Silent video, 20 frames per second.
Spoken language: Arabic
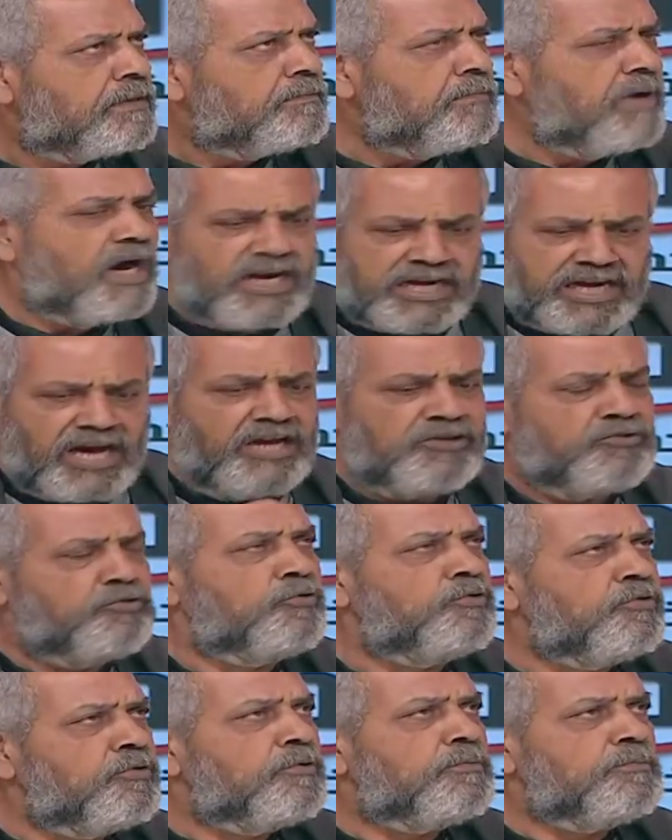ما
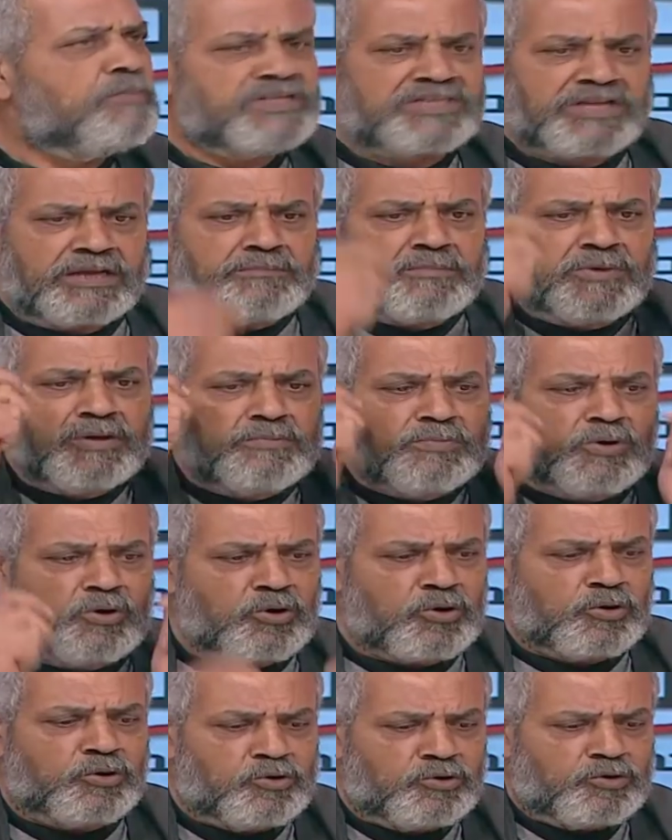كانوا
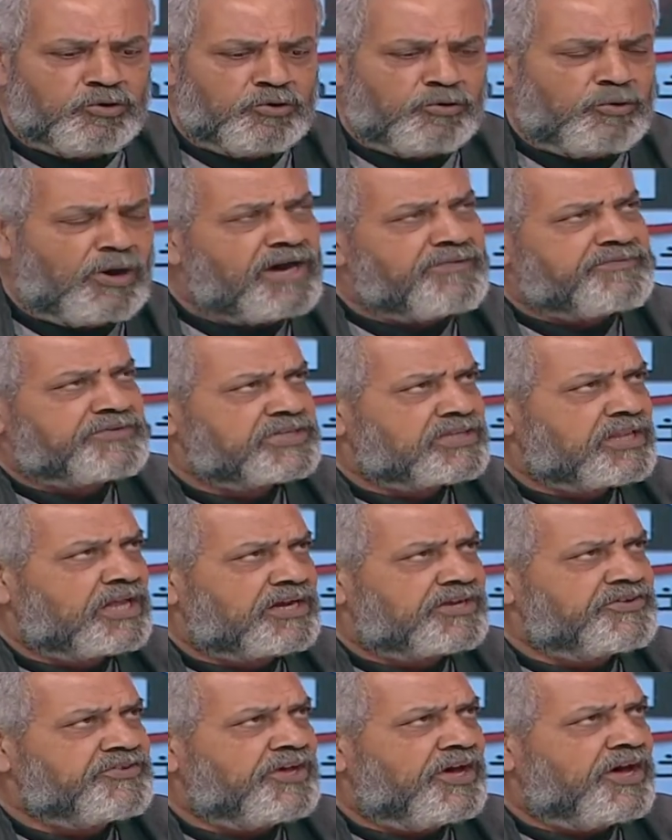بيقولوا وقف
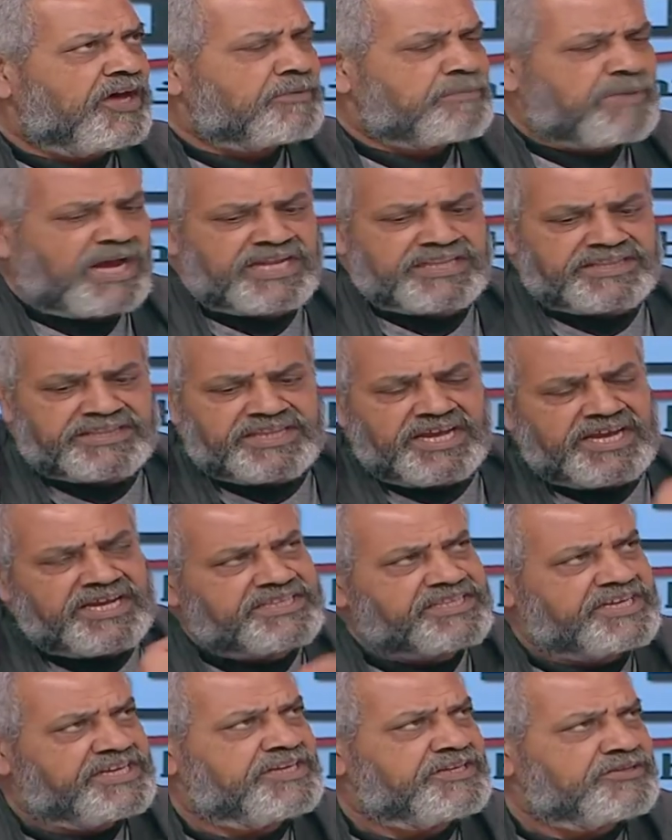اطلاق النار بعد
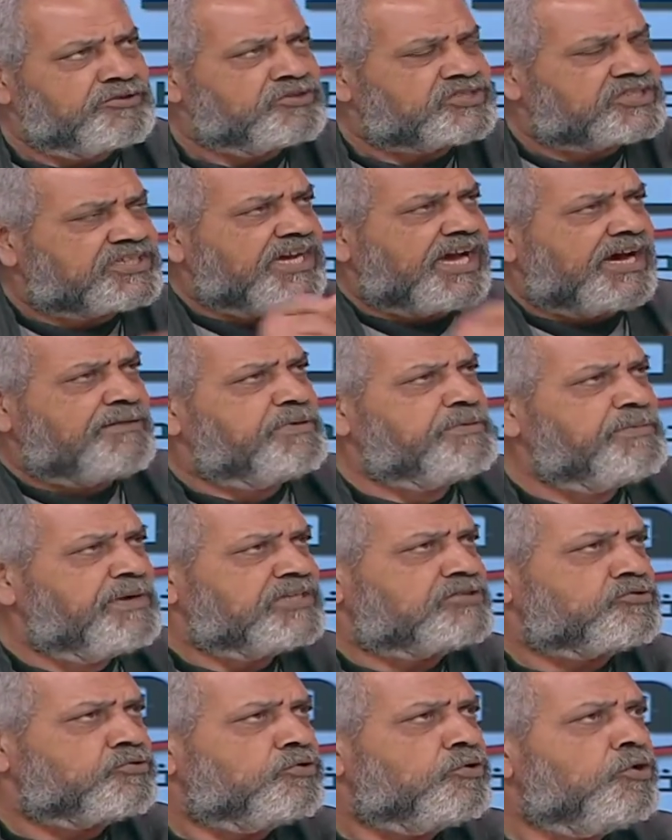دقيقتين نص ساعه
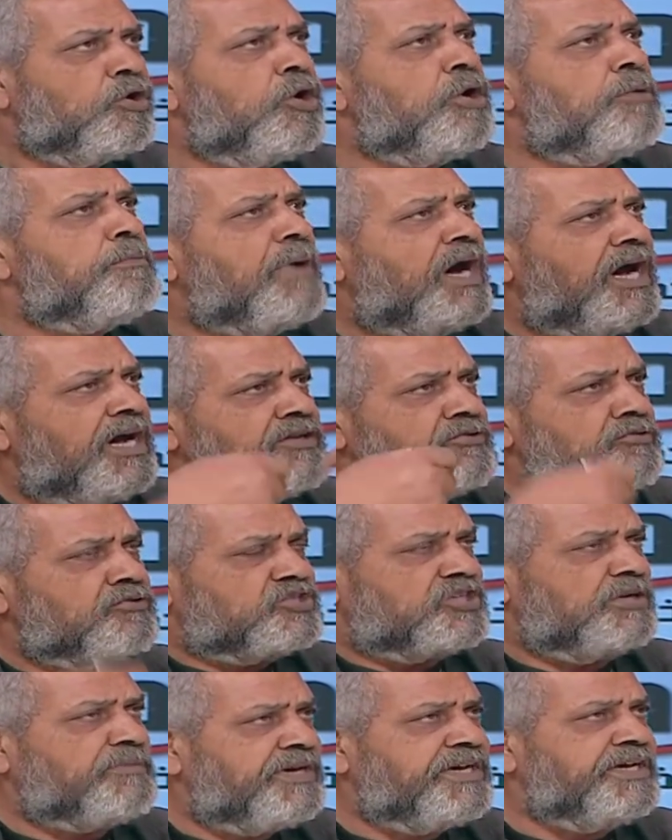ببلشوا مع انه
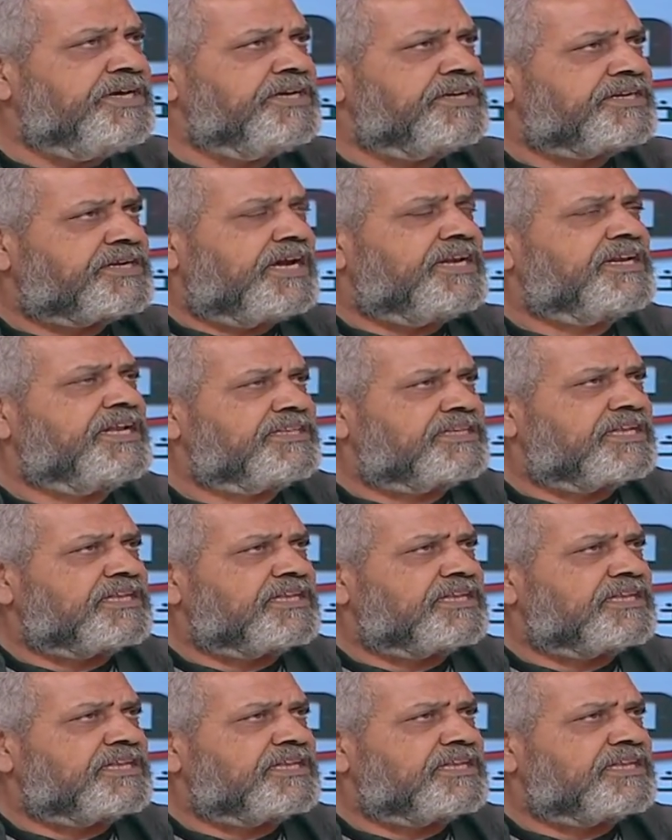الجماهير كانت